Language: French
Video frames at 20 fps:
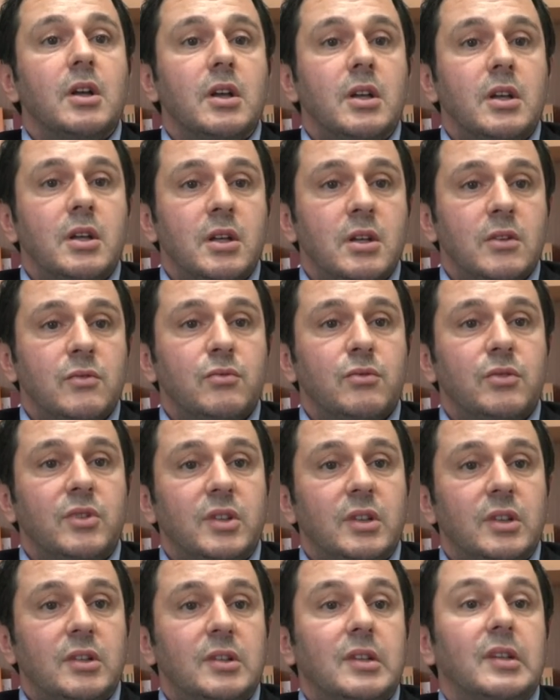et
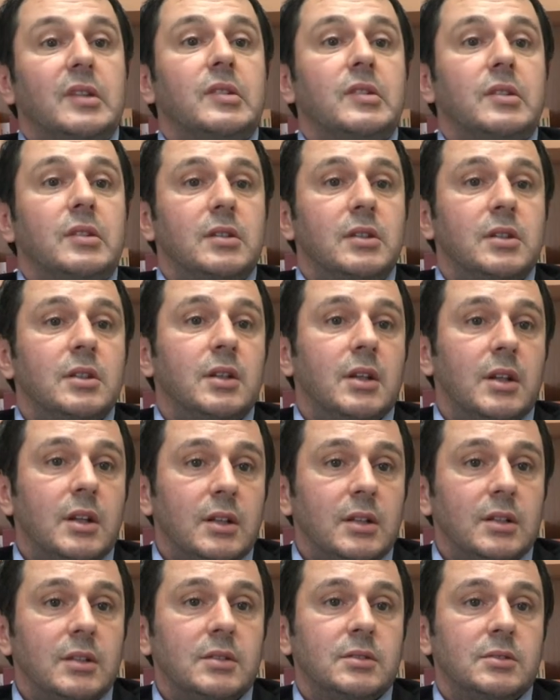vous êtes assigné à
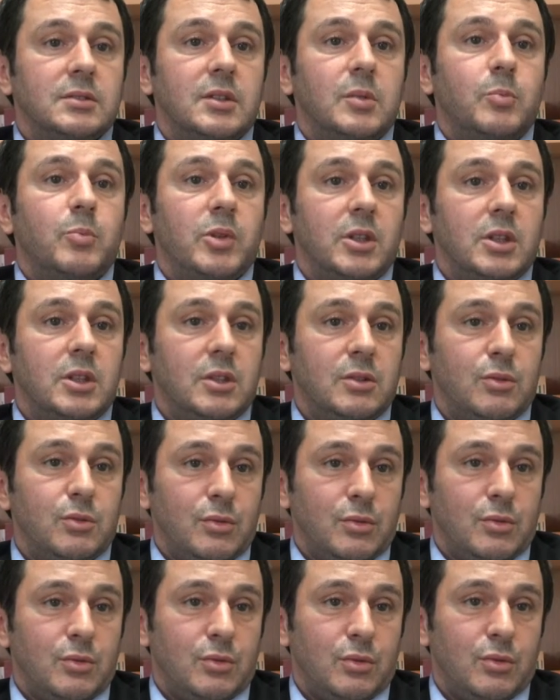l'un des pays
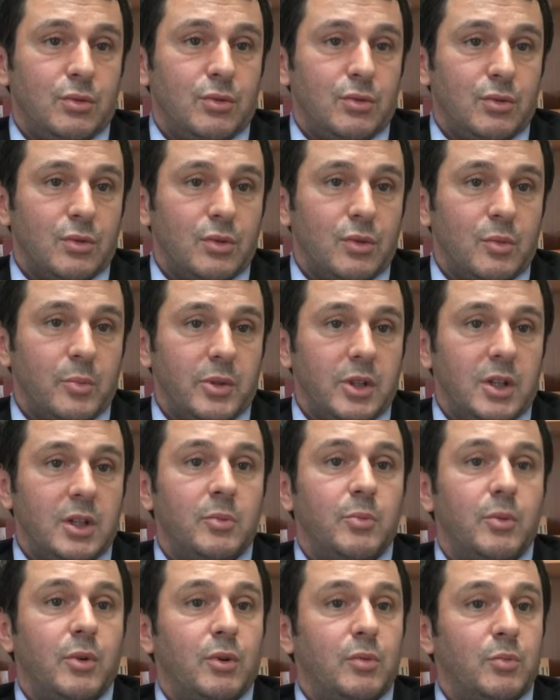de, l'Union
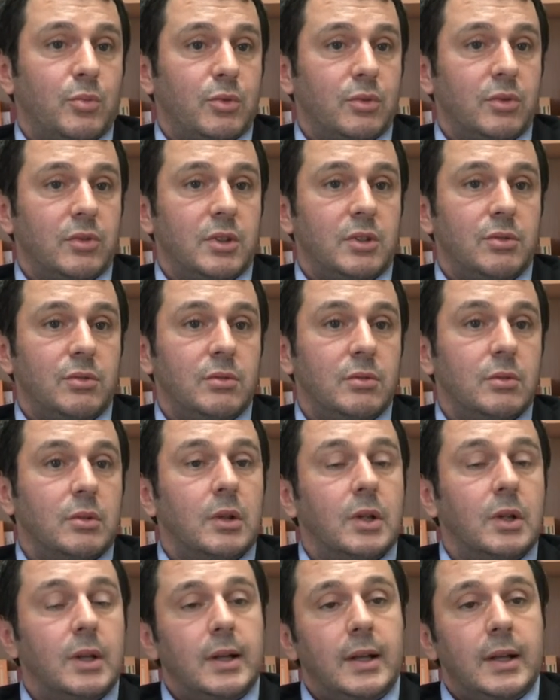européenne par une procédure
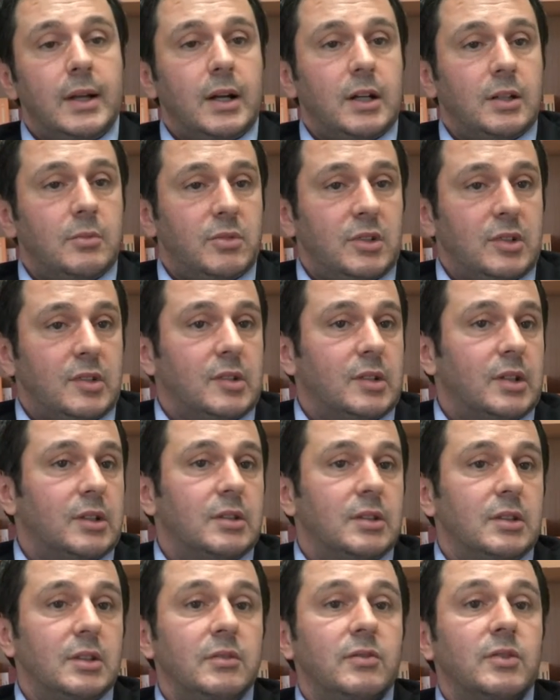
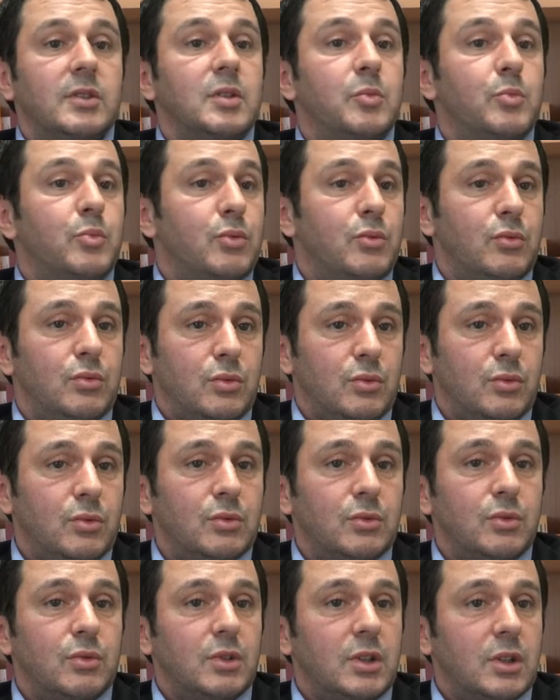administrative qui peut ou non
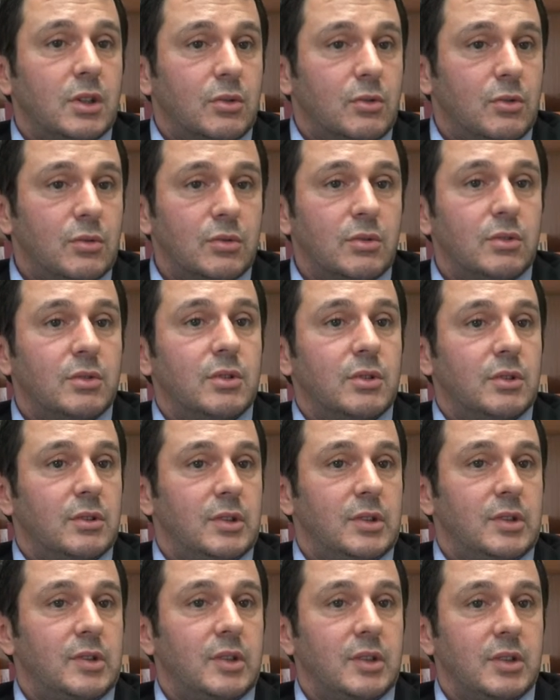tenir compte
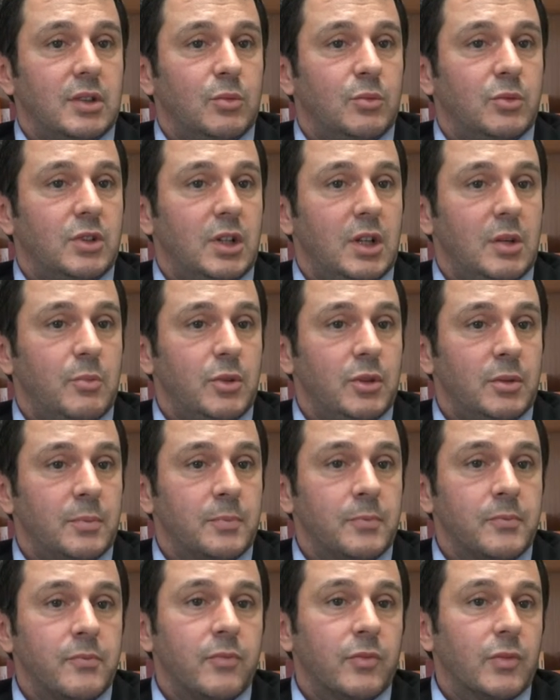d'un certain nombre d'éléments
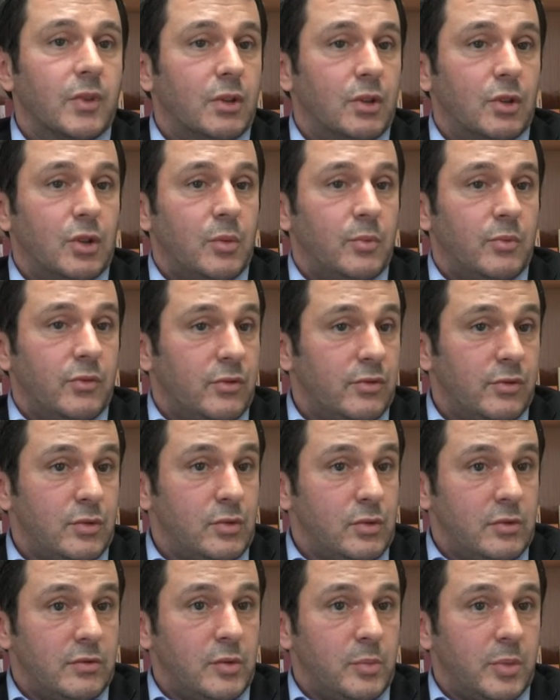comme
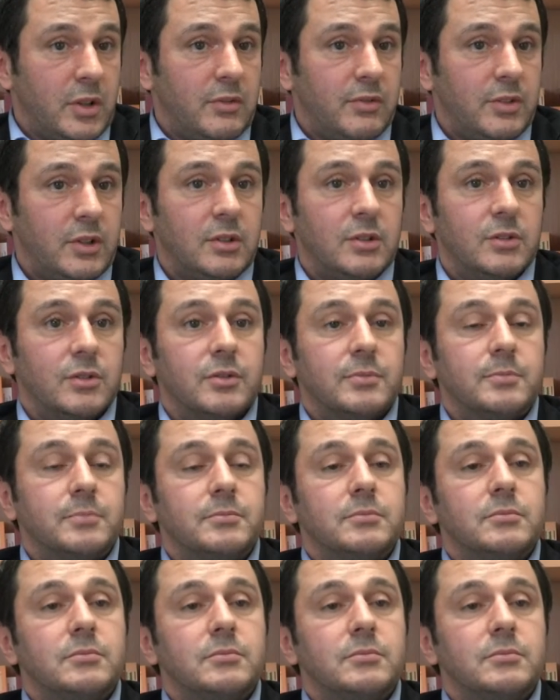vos préférences.